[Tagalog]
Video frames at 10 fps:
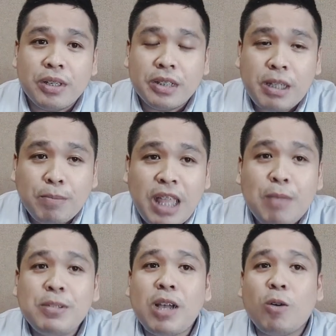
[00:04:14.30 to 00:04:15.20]

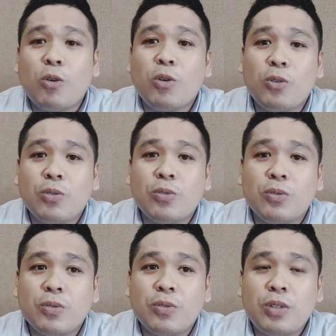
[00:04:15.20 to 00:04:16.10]
Sometimes ako,
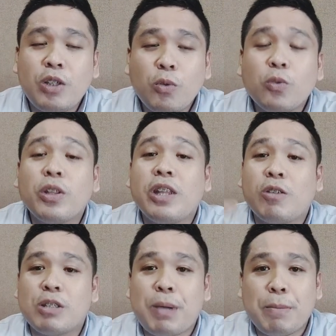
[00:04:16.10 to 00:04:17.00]
natututo din
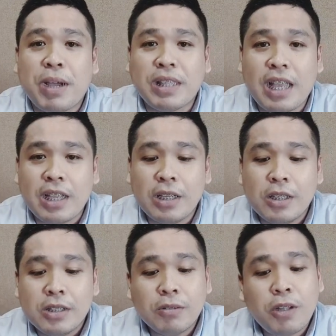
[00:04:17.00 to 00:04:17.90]
ako sa mga bata.
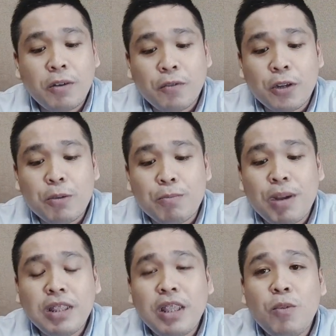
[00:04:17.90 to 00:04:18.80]
So therefore, yung
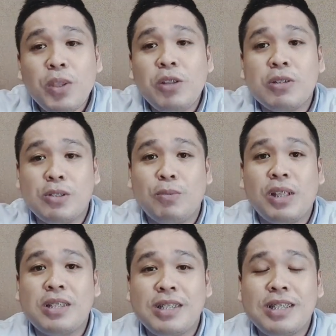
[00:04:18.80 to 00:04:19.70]
bonding with your
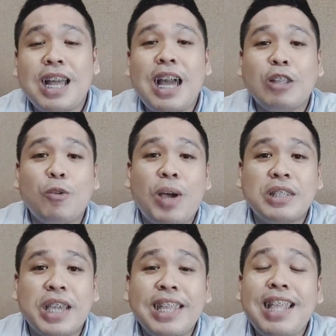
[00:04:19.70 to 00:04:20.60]
students is nakakatawa
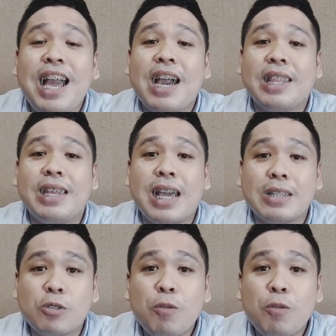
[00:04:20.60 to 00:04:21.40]
siya and nakaka-relax.